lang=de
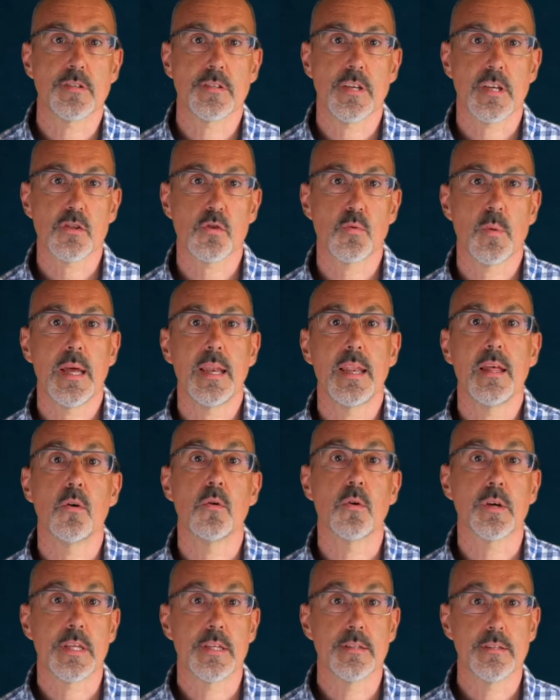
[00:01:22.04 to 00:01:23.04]
sexuelle
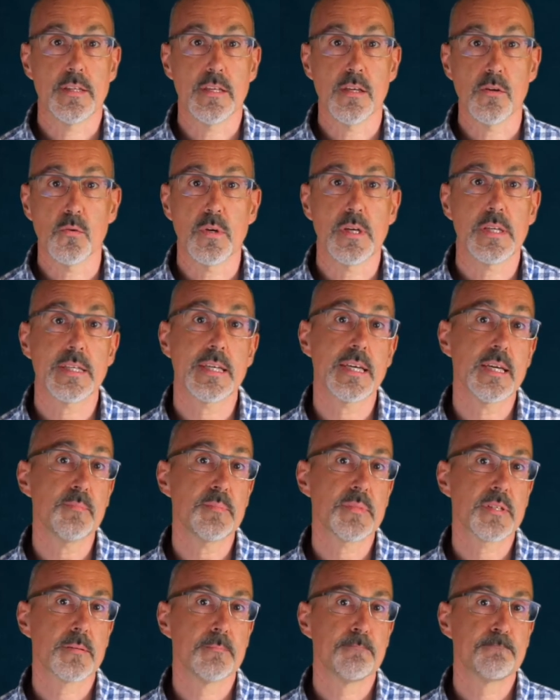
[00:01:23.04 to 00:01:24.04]
Orientierungen
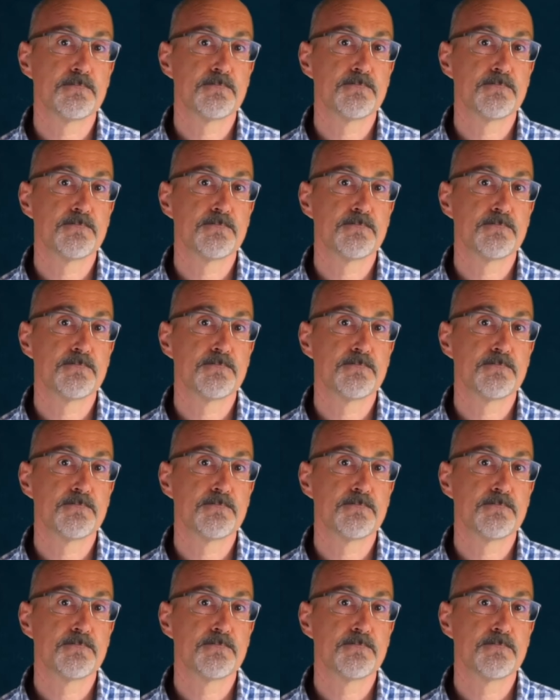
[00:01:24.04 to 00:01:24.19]
gibt?